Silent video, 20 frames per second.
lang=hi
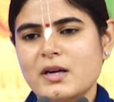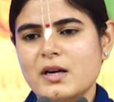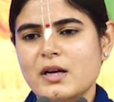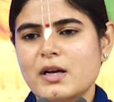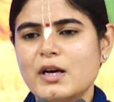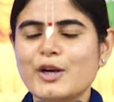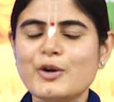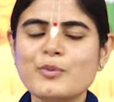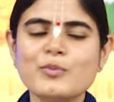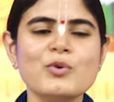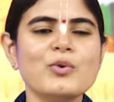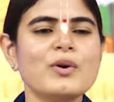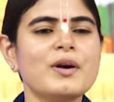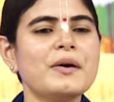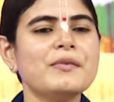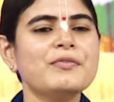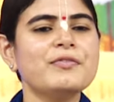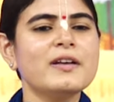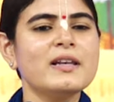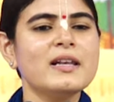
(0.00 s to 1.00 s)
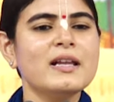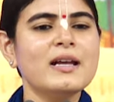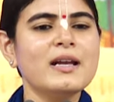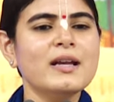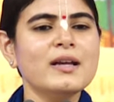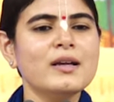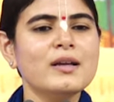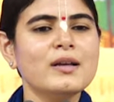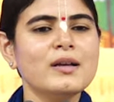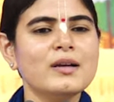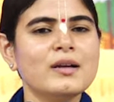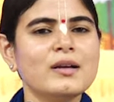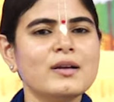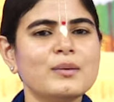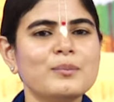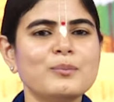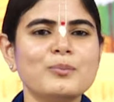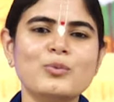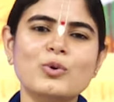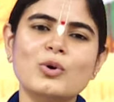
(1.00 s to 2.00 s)
कर्मों का फल है
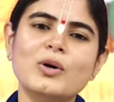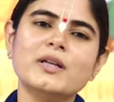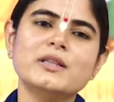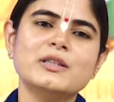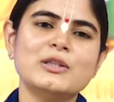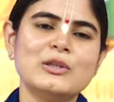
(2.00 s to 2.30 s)
भुगत